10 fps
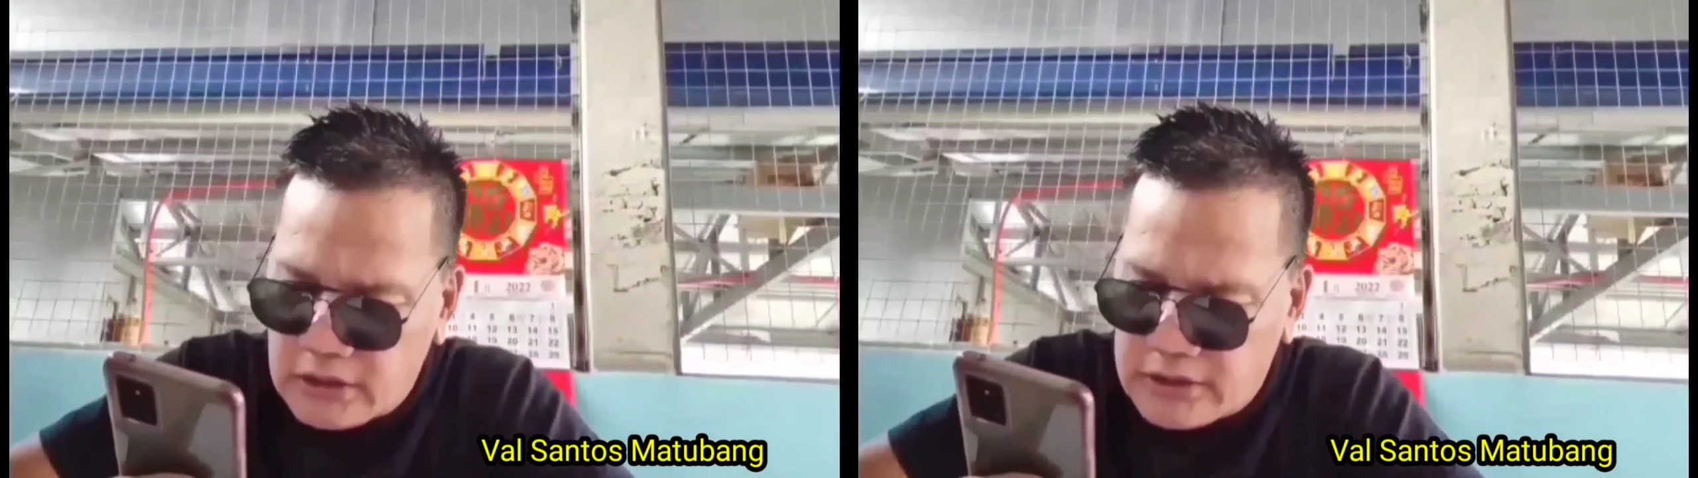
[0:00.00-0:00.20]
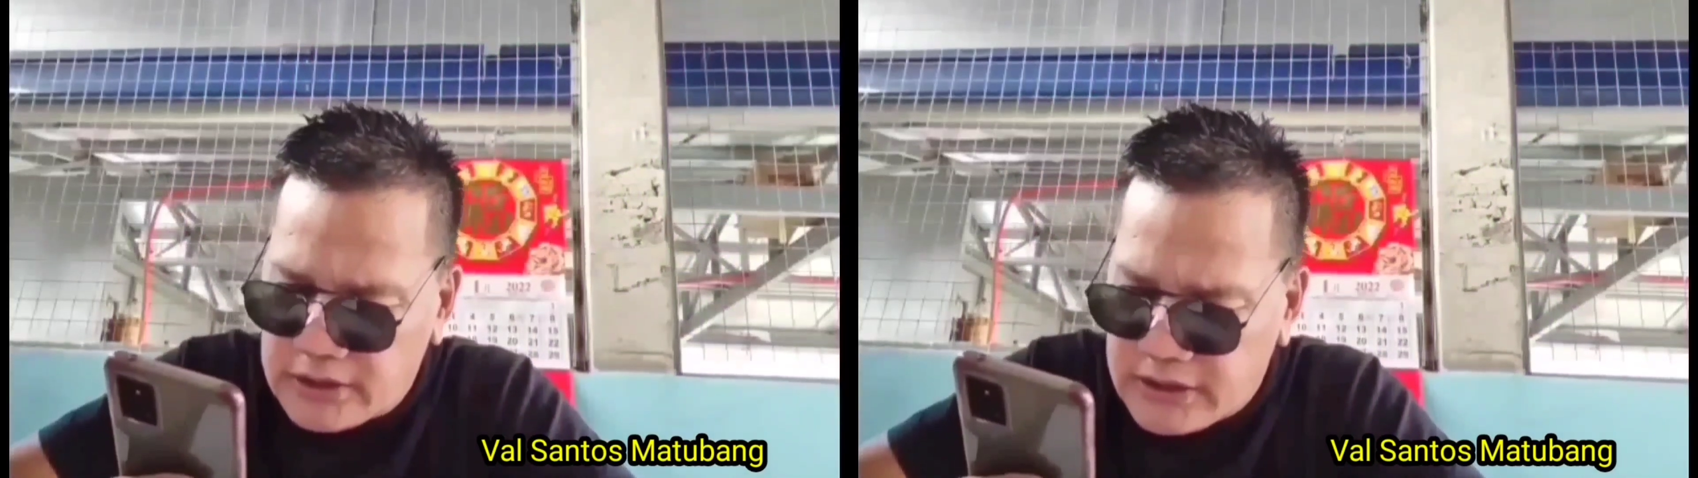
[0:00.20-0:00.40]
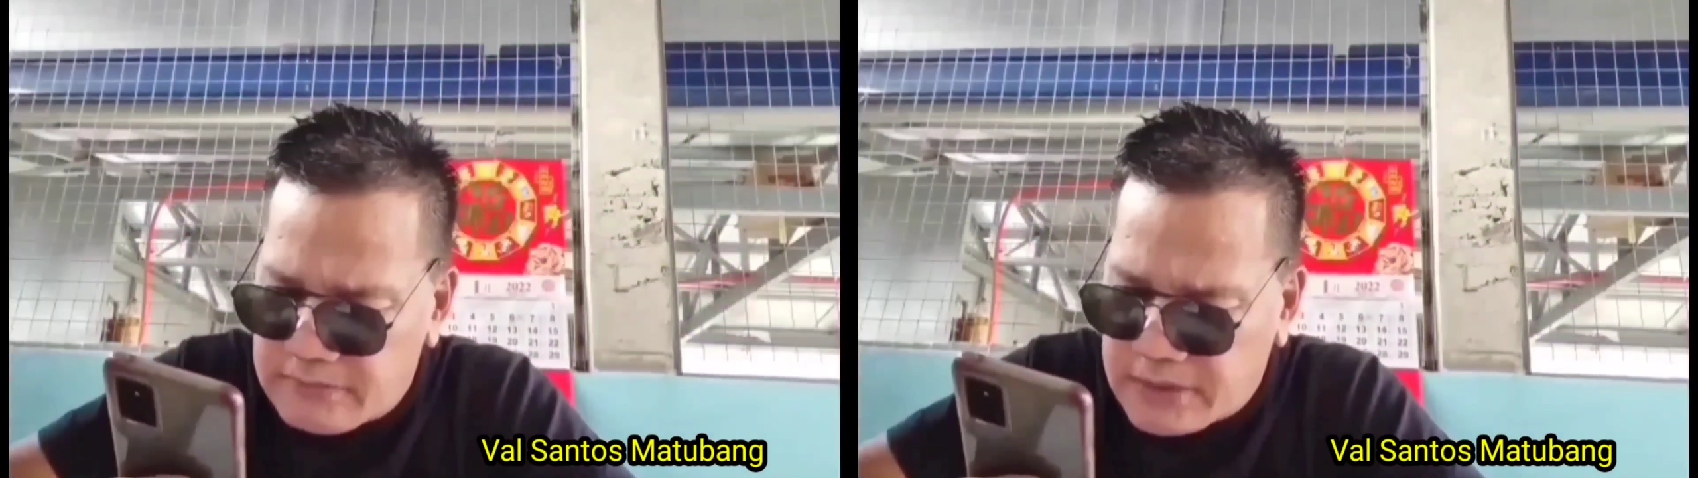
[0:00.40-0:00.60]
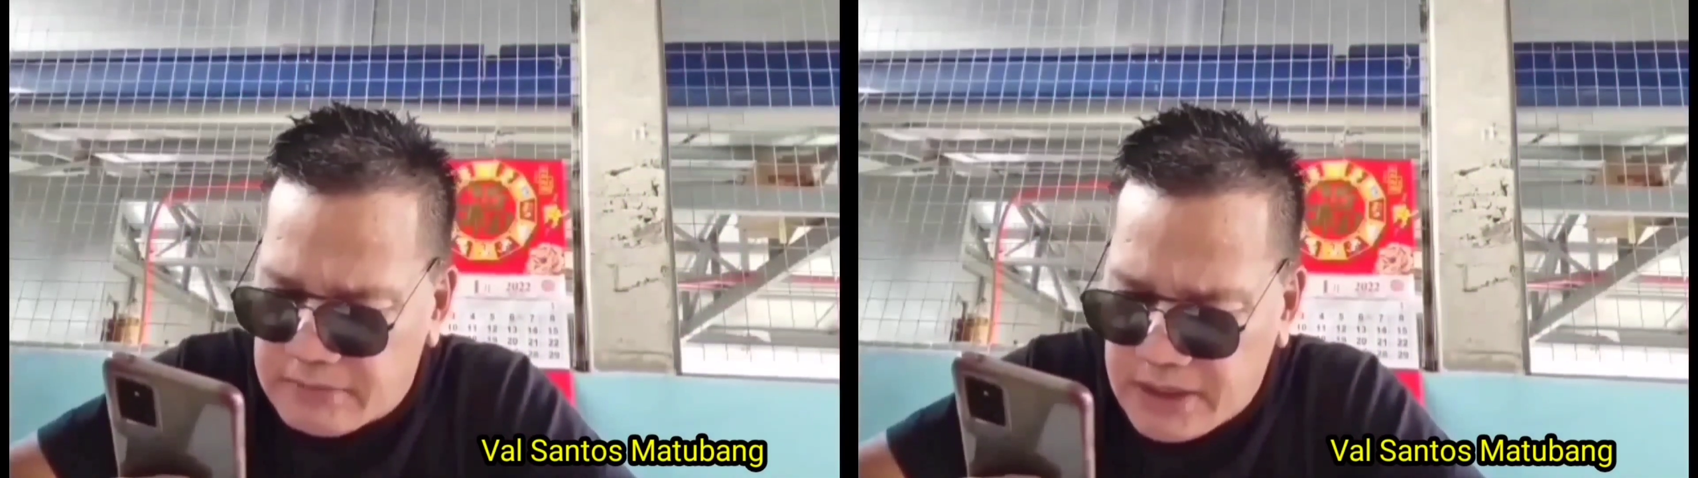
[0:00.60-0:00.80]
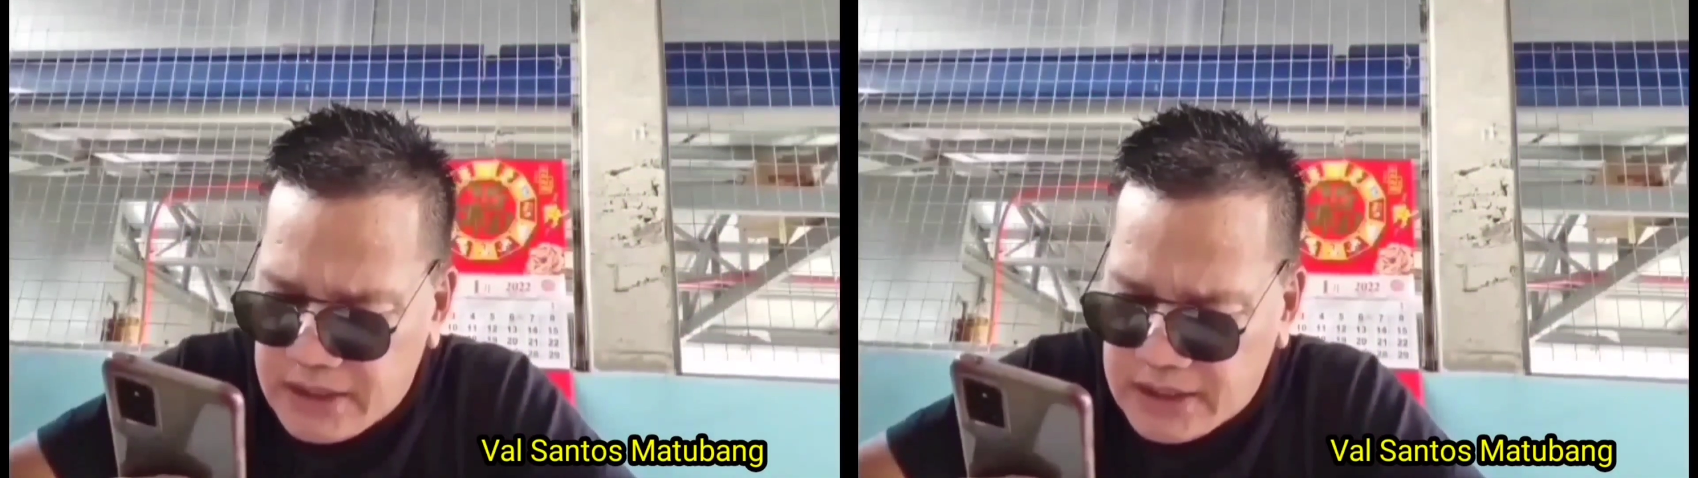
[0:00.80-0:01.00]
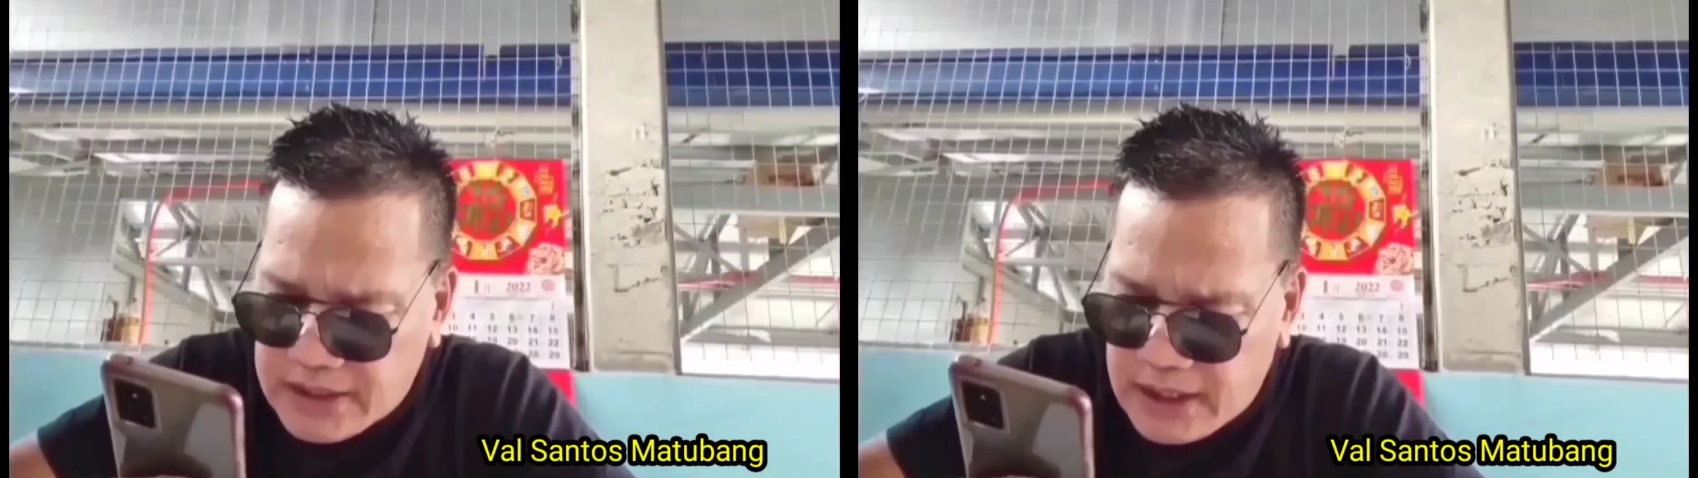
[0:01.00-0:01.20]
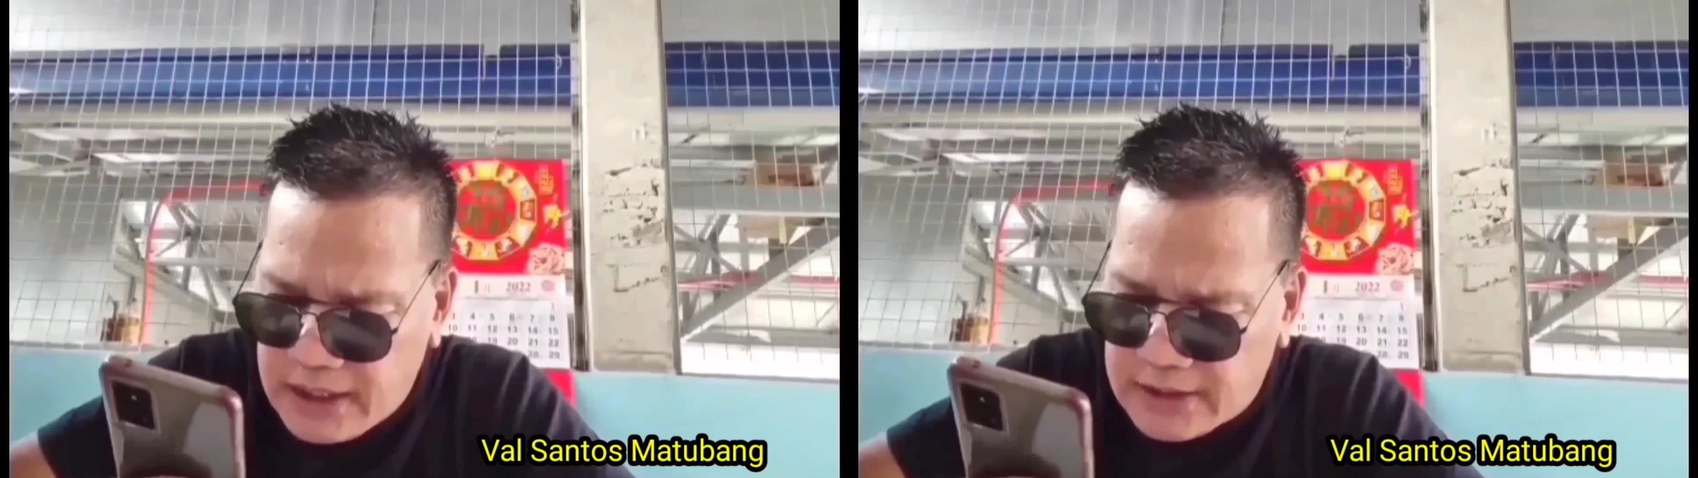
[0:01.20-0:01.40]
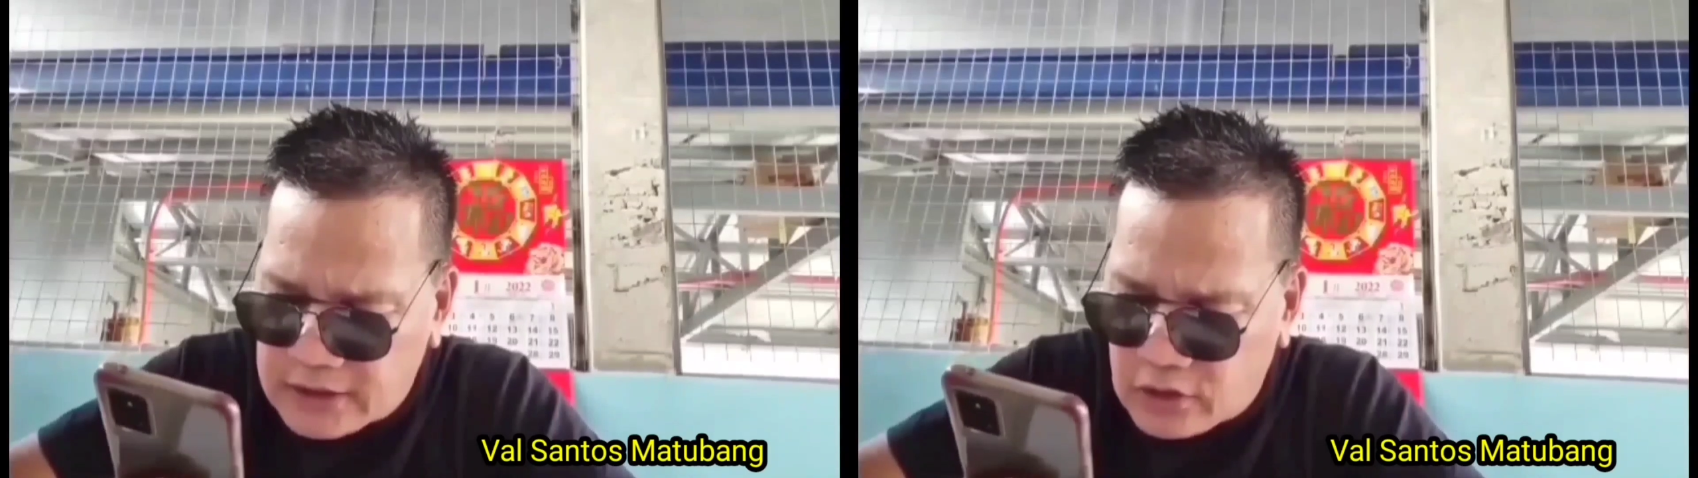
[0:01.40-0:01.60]
Shout out sa Team
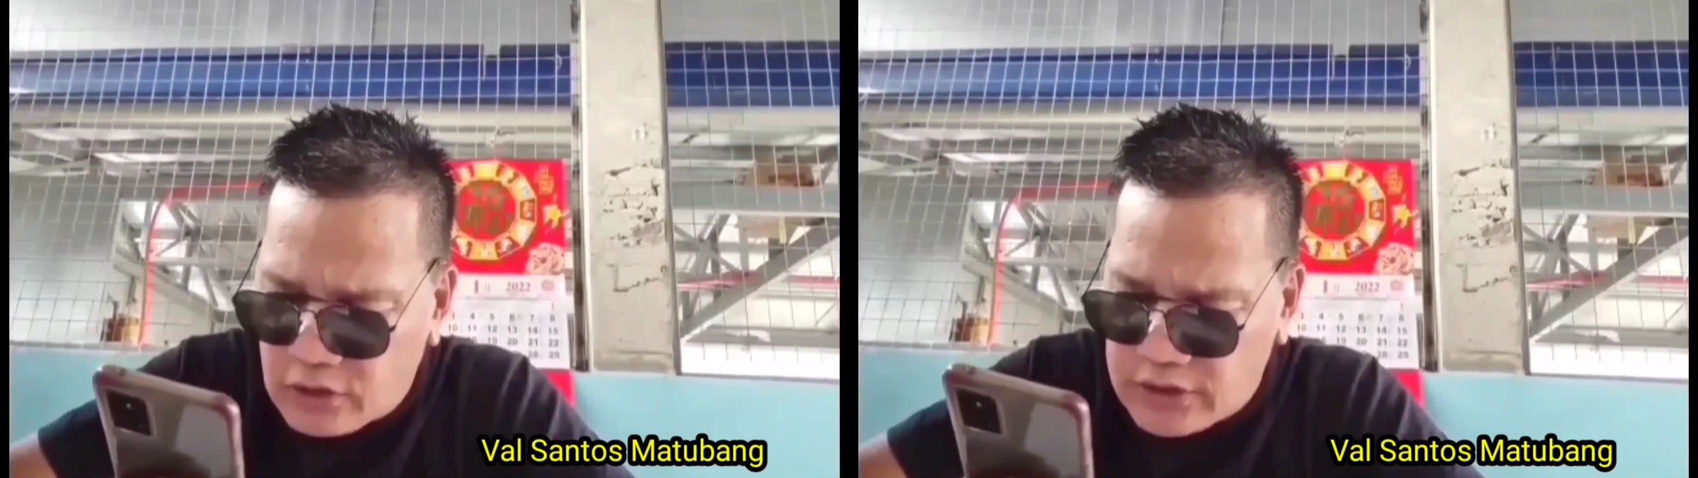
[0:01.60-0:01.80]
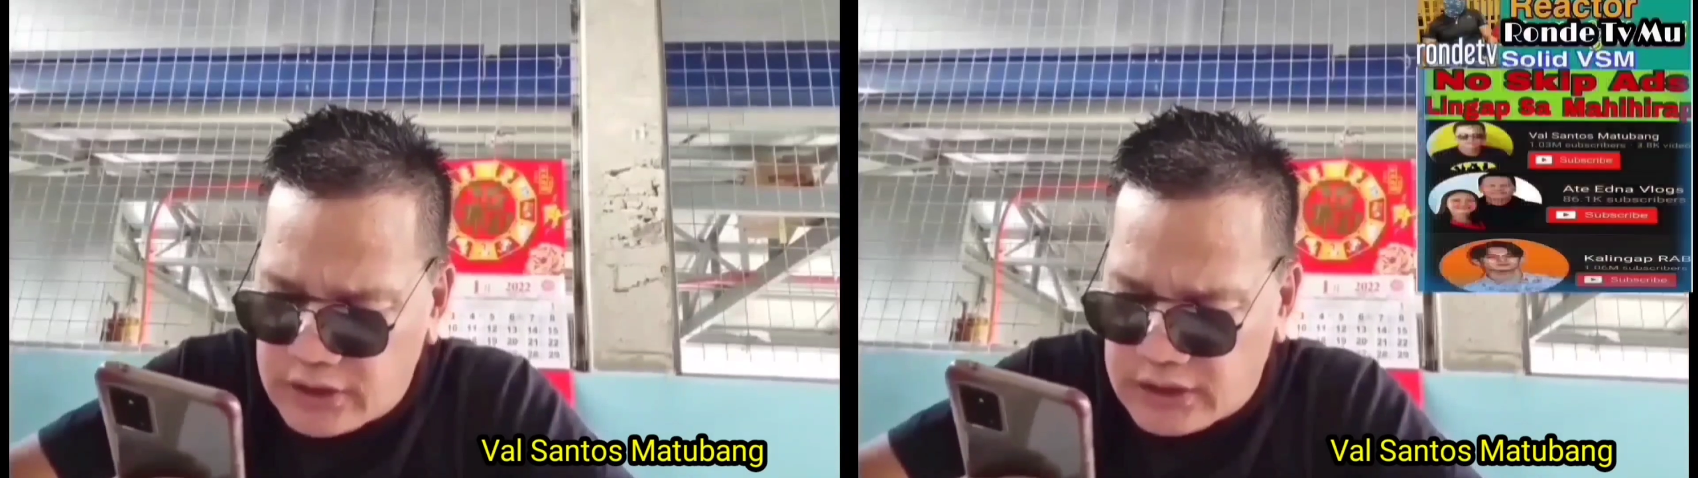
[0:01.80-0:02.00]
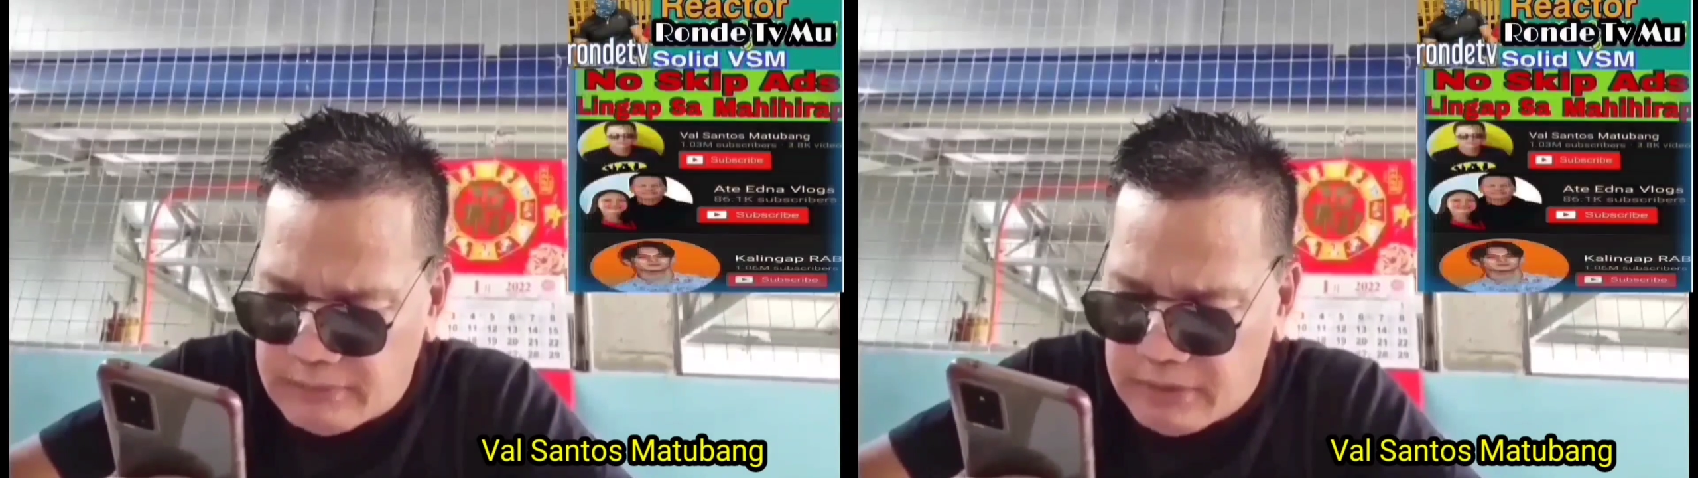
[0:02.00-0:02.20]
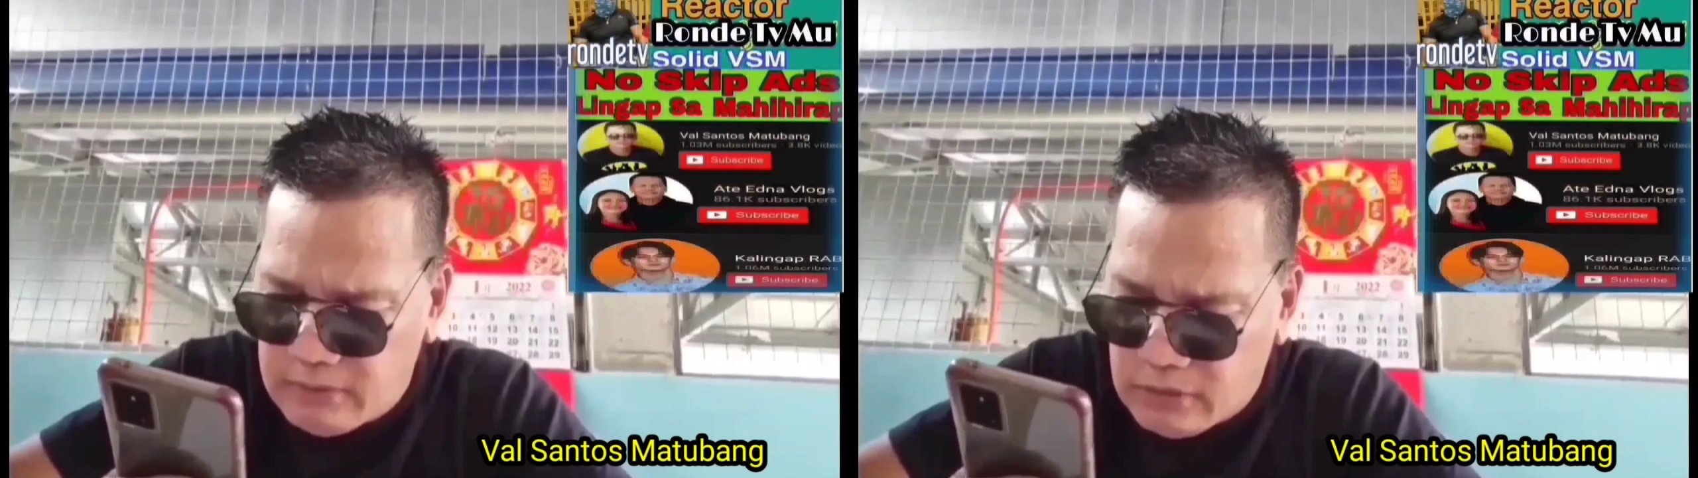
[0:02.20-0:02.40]
Kabalika Trondi